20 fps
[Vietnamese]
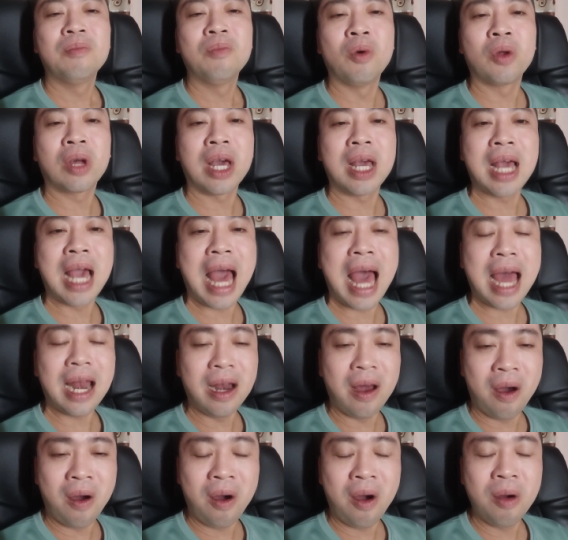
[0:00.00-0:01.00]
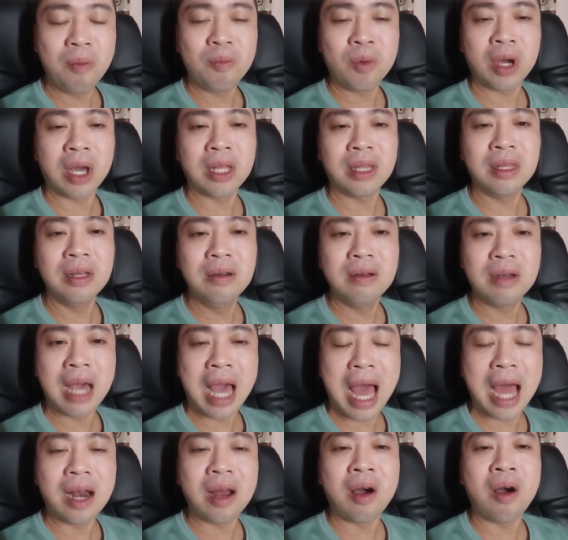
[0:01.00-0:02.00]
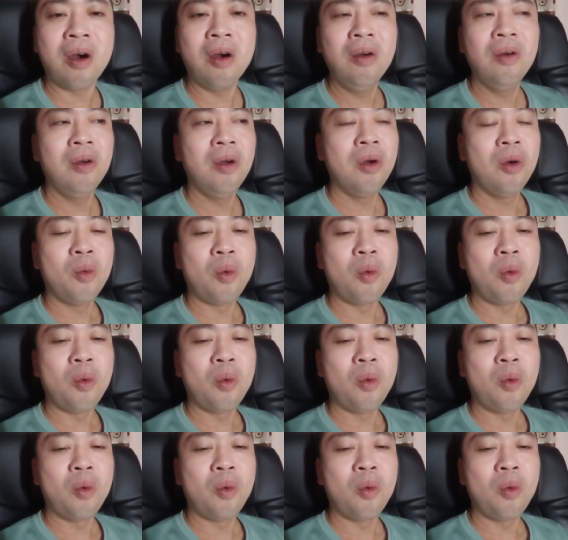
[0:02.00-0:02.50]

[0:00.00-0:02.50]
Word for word: một cái ngã đó một cái tự ngã đó